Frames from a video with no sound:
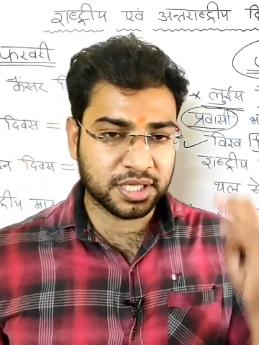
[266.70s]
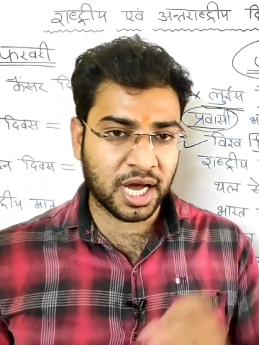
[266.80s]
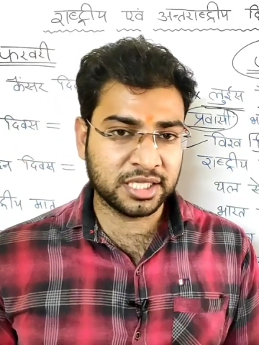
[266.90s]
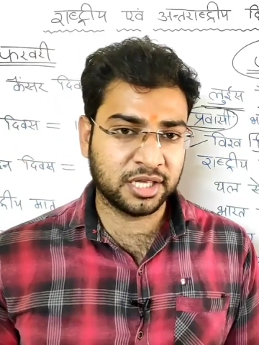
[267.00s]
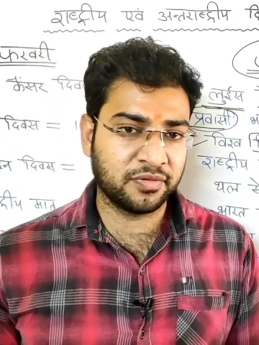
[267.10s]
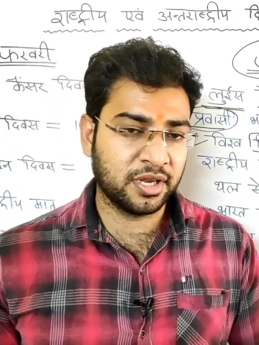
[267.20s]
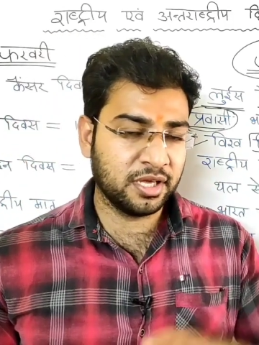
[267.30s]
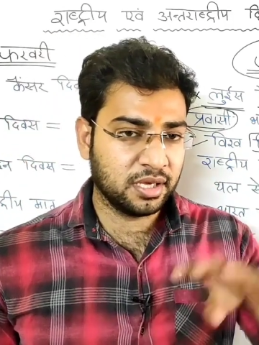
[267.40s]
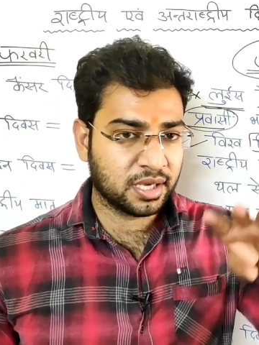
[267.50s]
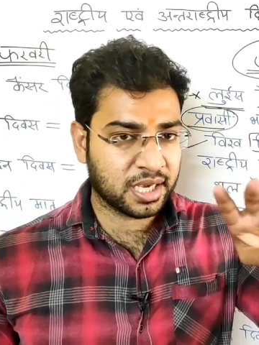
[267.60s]
चार
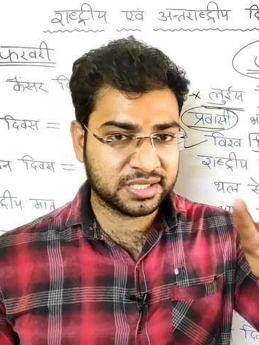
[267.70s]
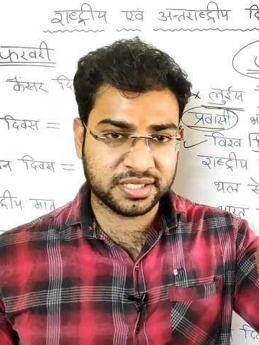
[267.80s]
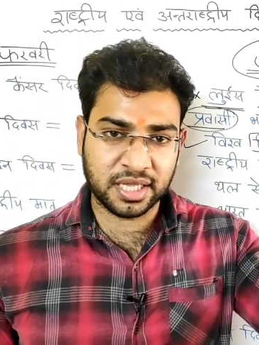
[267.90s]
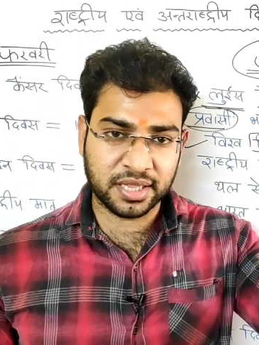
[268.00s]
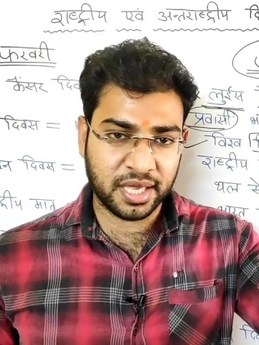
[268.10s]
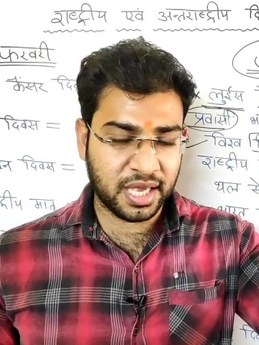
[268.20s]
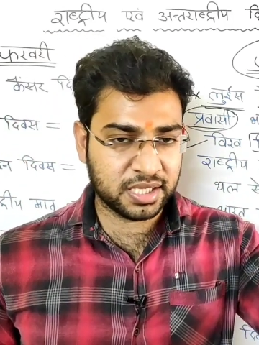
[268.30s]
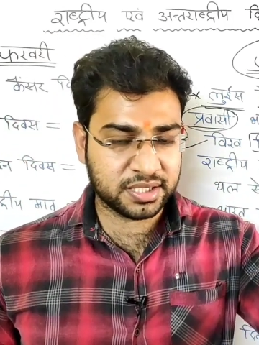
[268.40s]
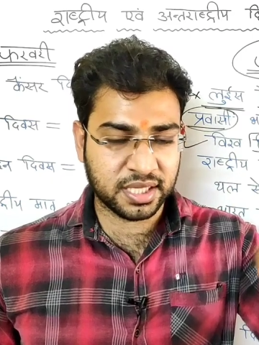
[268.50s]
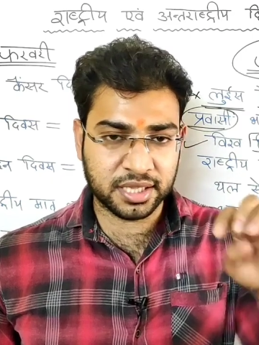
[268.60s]
जनवरी कैसे चलते हैं
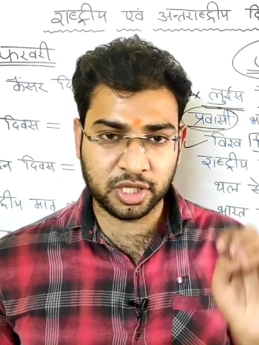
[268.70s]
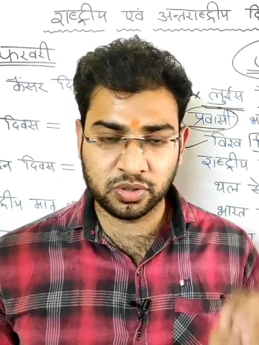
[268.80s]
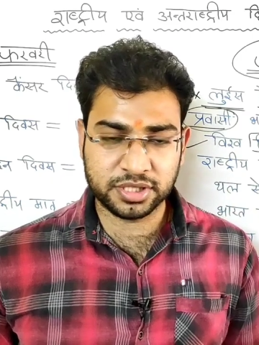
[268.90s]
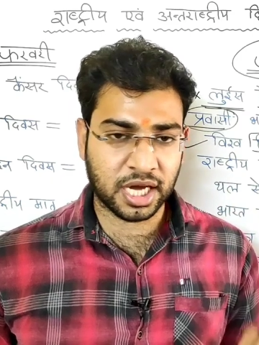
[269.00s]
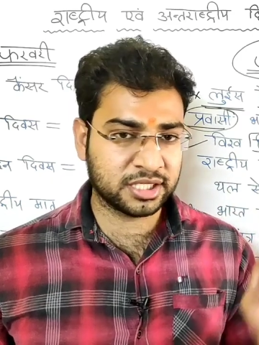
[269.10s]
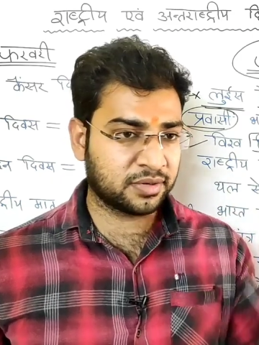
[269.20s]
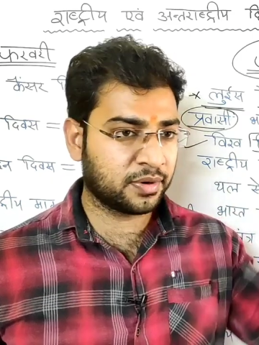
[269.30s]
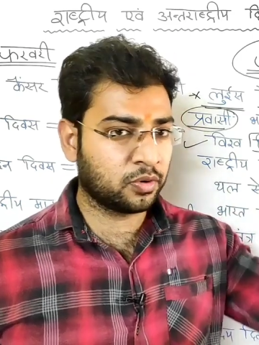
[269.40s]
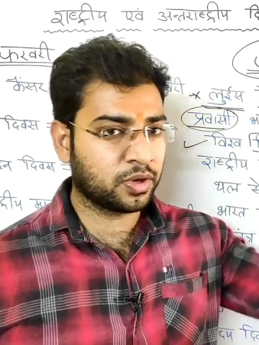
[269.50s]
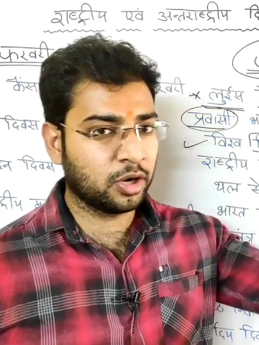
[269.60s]
ऐसे चलते हैं तो चार
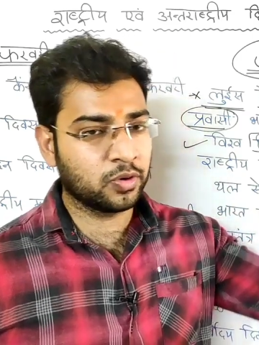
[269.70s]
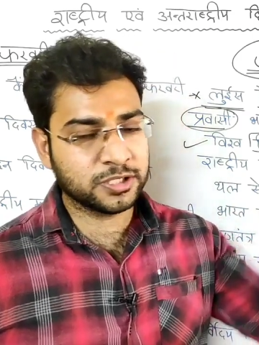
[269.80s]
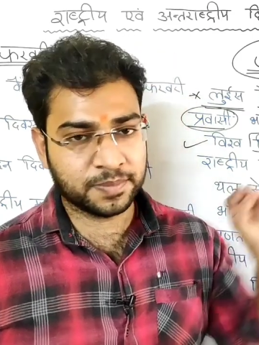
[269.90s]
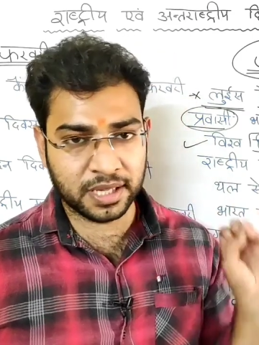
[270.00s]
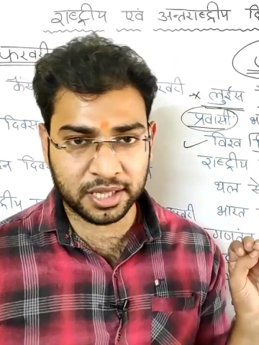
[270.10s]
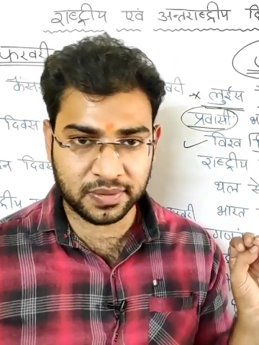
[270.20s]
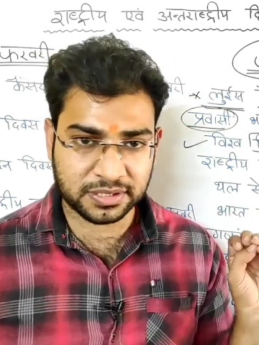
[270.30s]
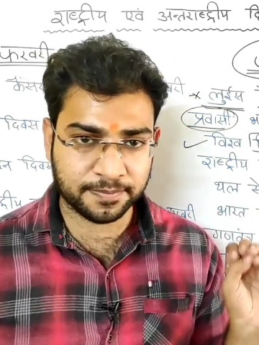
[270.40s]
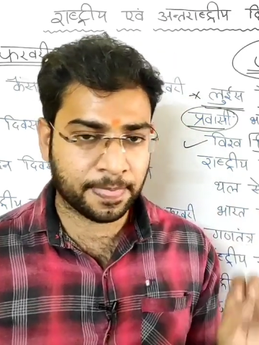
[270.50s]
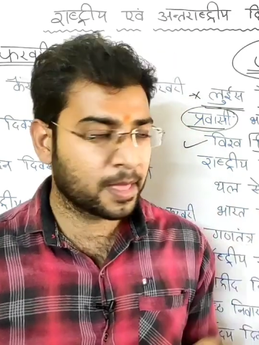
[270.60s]
जनवरी हो गया लुइस ब्रेल दिवस